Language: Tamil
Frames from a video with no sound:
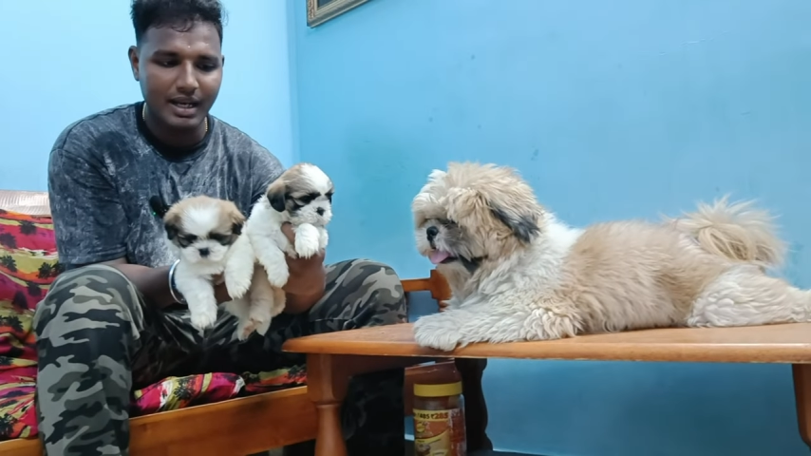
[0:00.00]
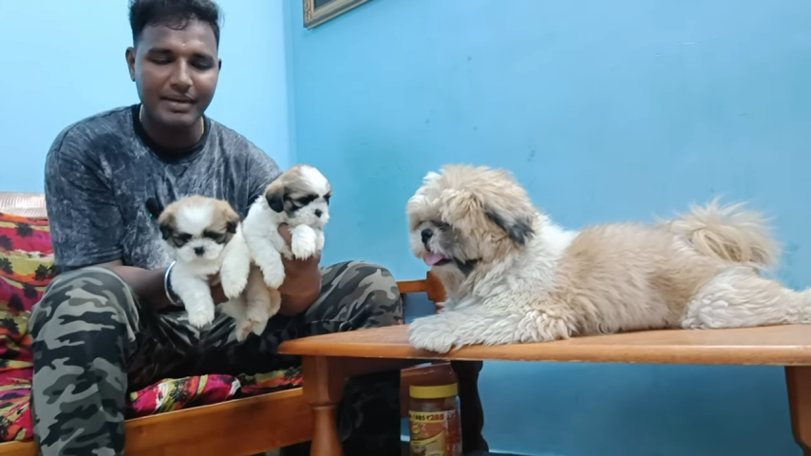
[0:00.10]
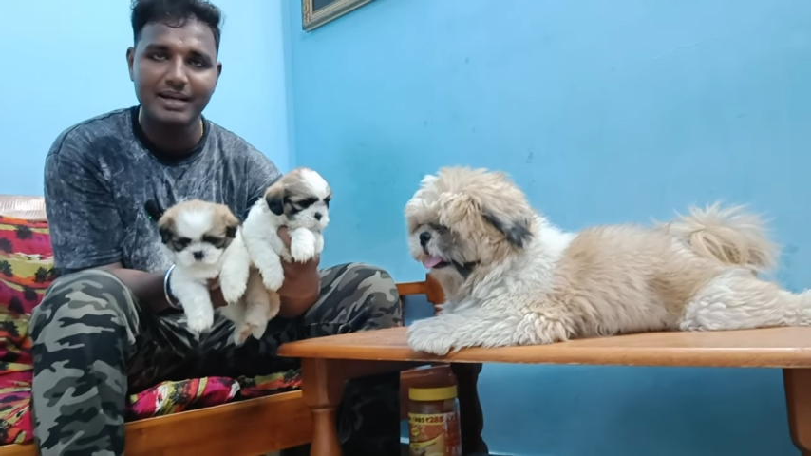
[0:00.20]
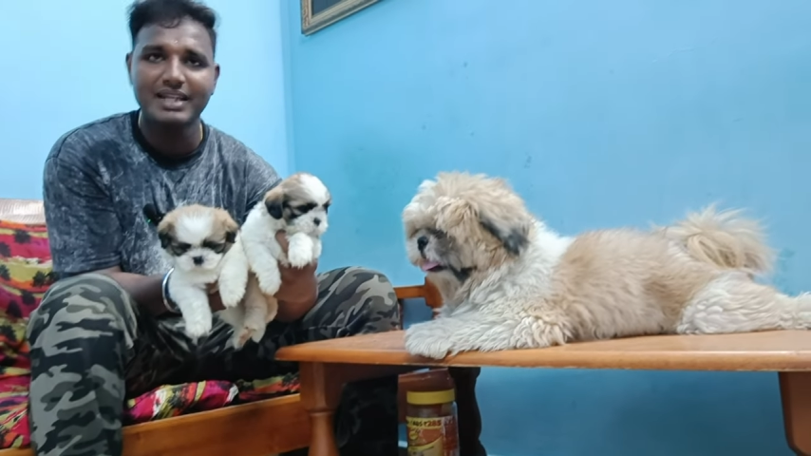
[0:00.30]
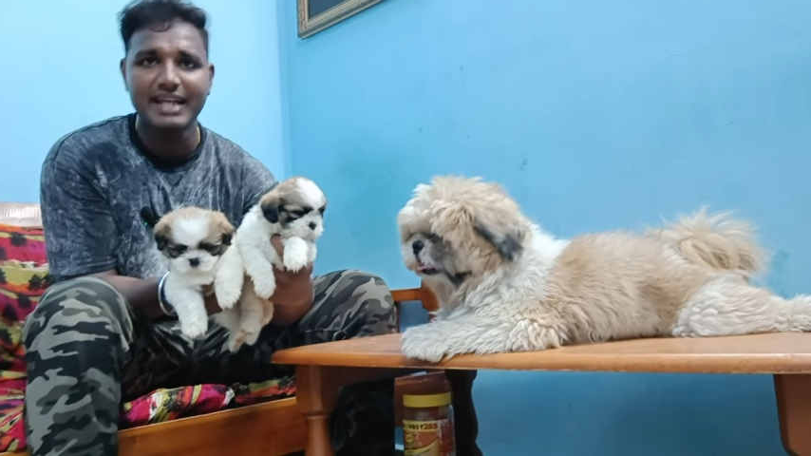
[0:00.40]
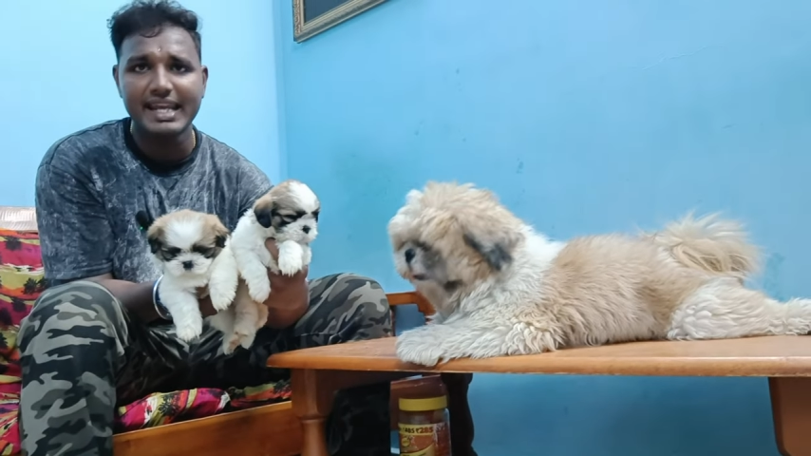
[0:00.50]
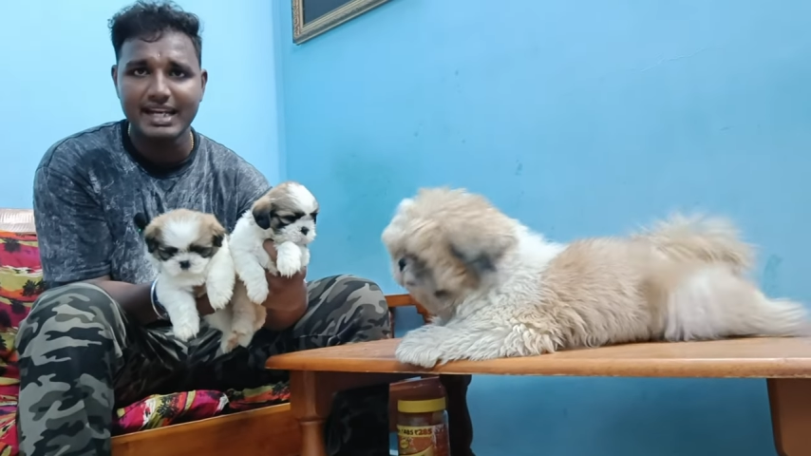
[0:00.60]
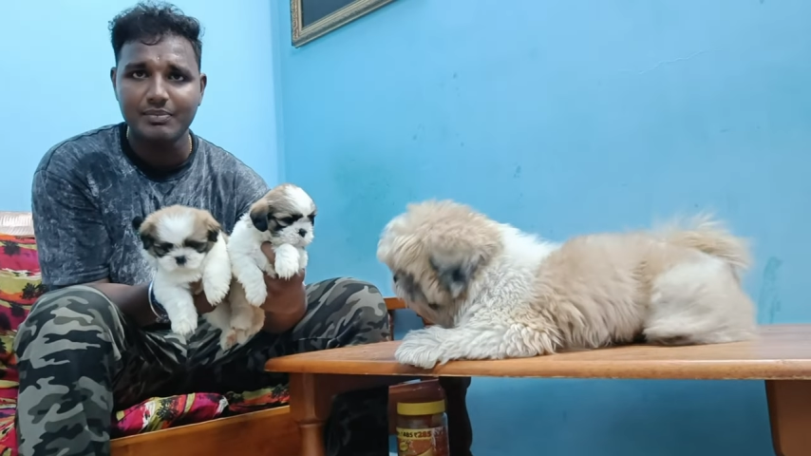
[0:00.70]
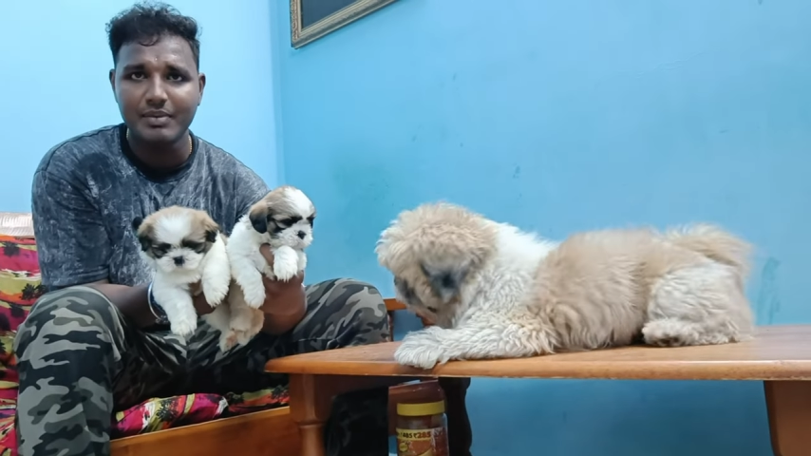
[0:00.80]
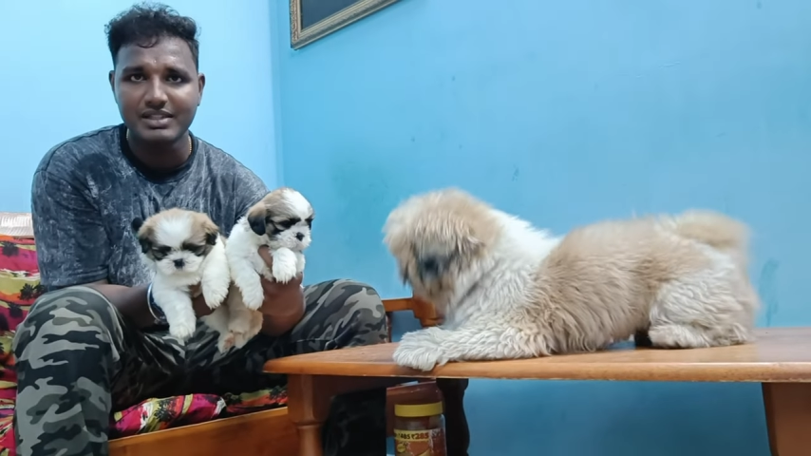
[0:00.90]
நம்ம கிட்ட ட்ரை
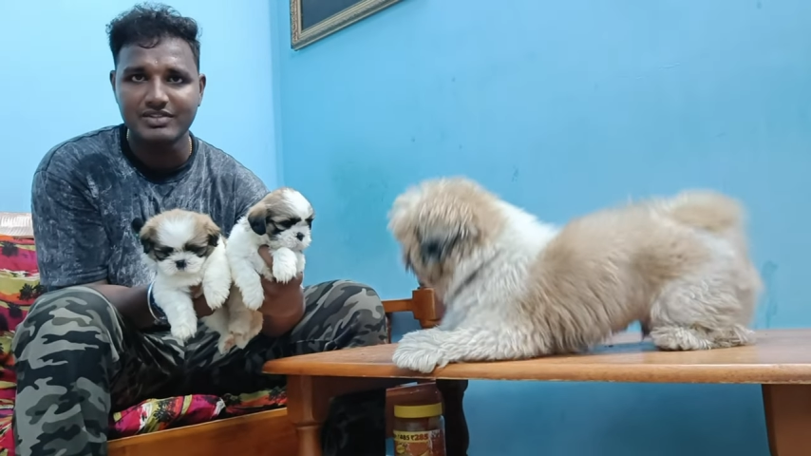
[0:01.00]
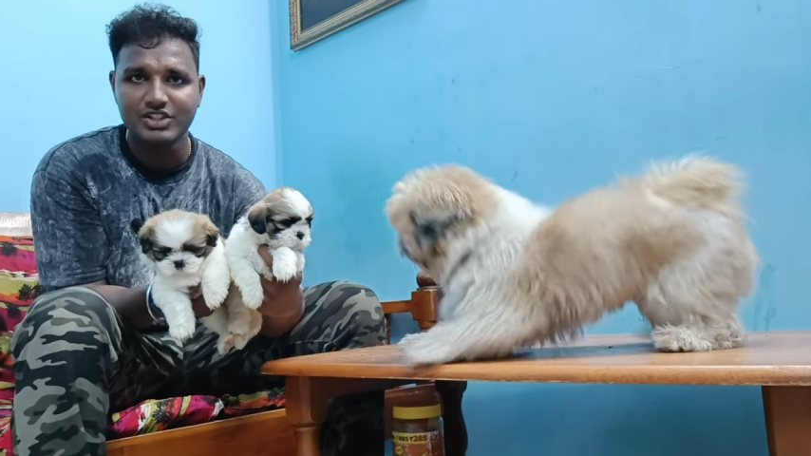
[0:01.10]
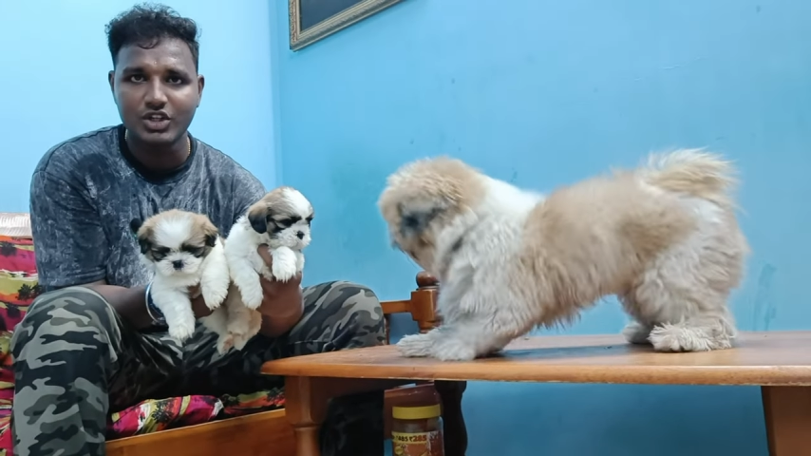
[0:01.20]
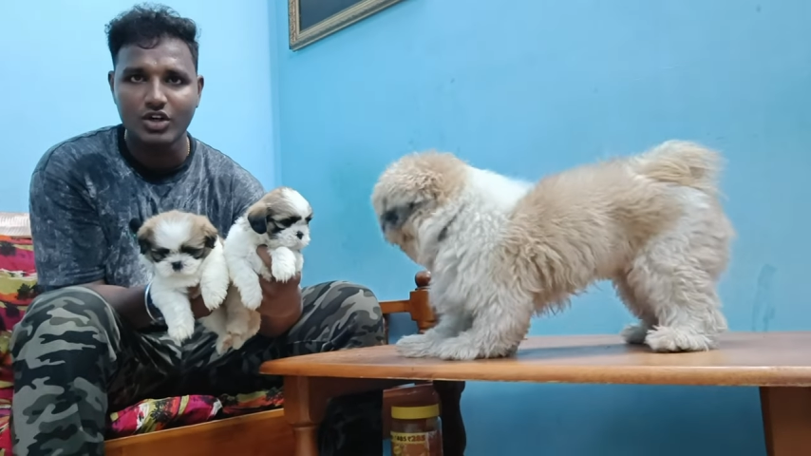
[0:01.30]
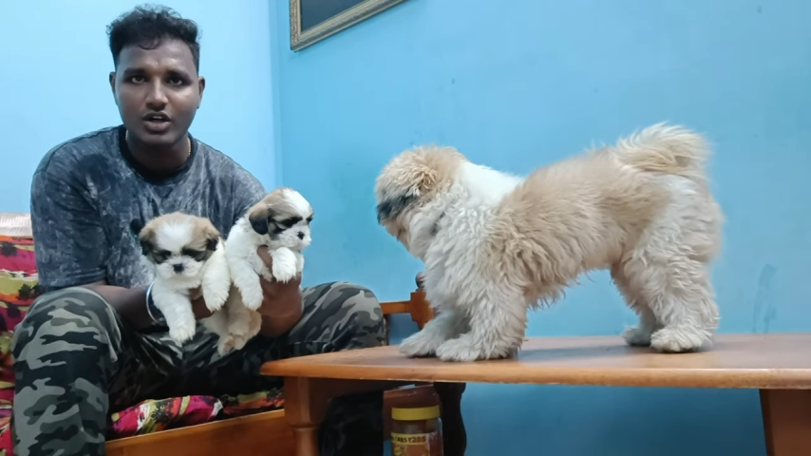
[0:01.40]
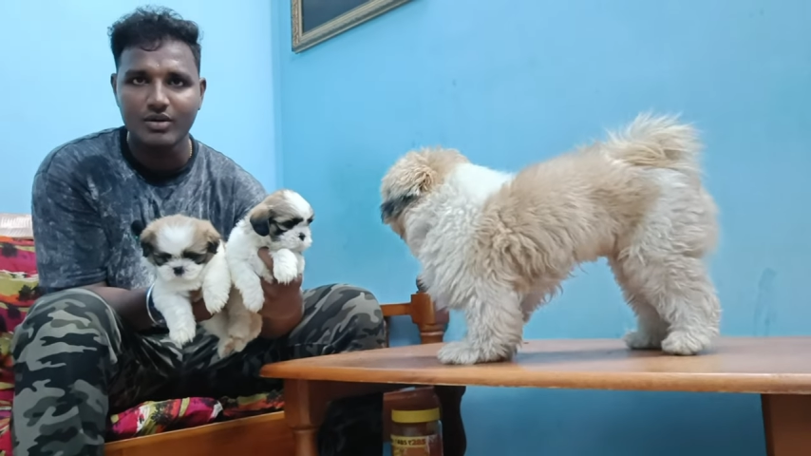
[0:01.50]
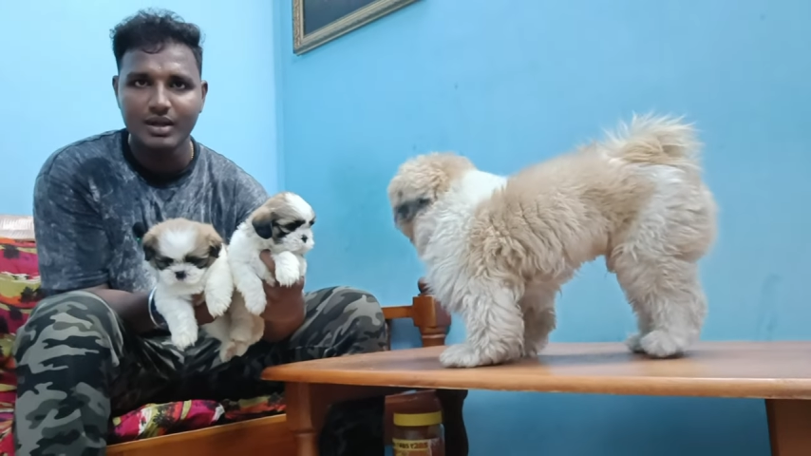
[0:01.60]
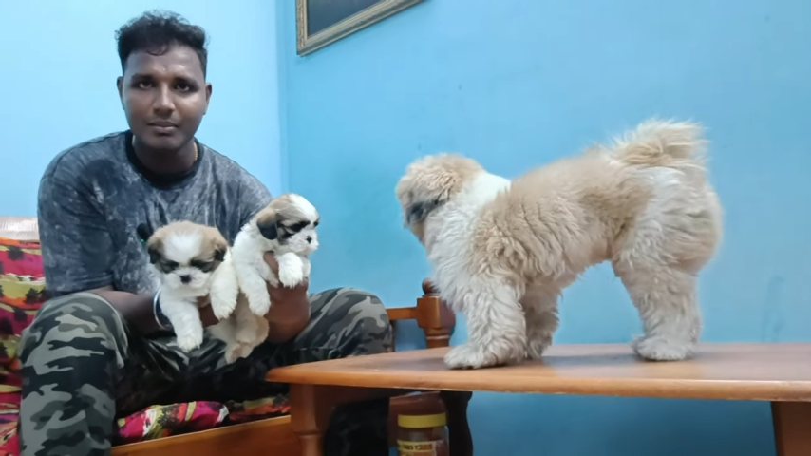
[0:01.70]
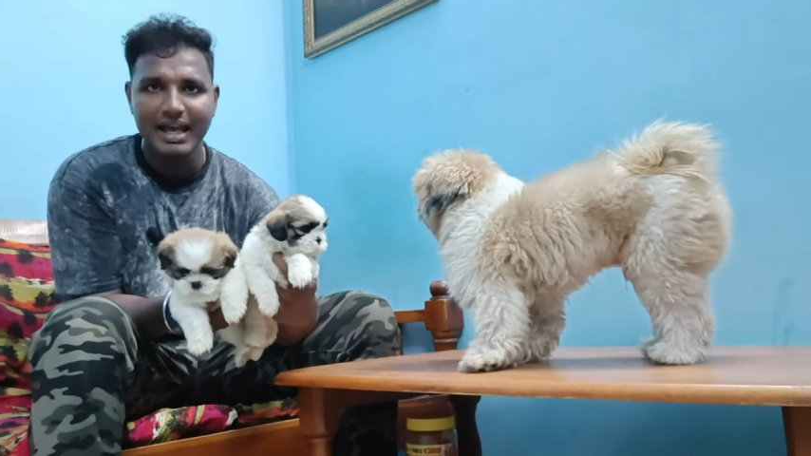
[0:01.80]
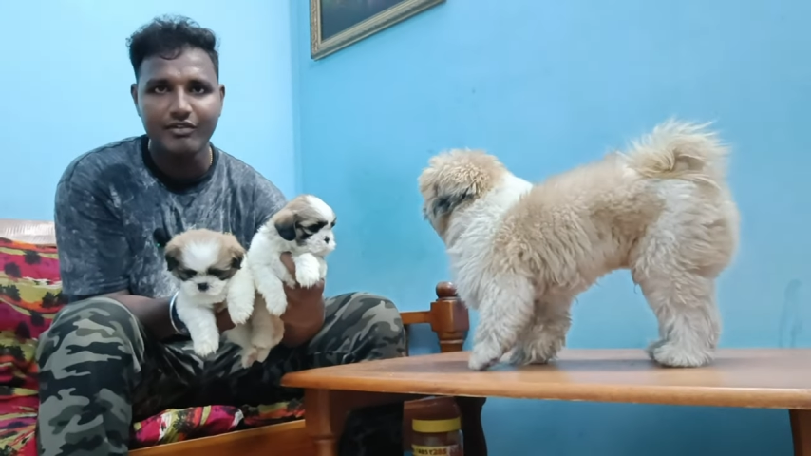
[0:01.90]
கலர் பப்பிஸ்
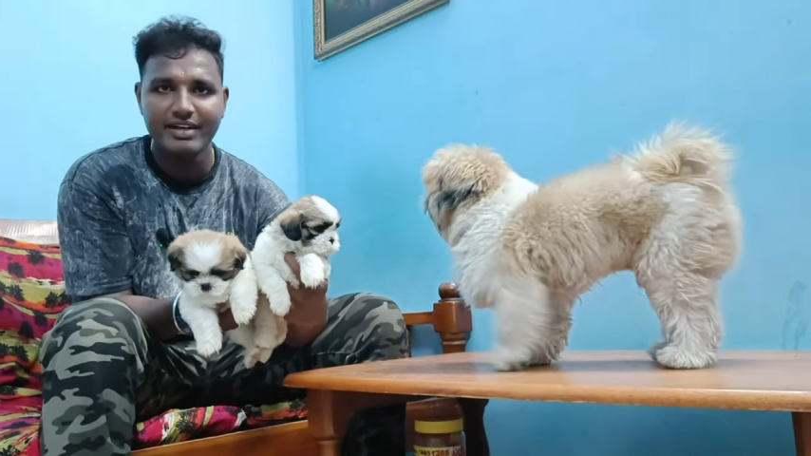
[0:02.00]
பிளாக்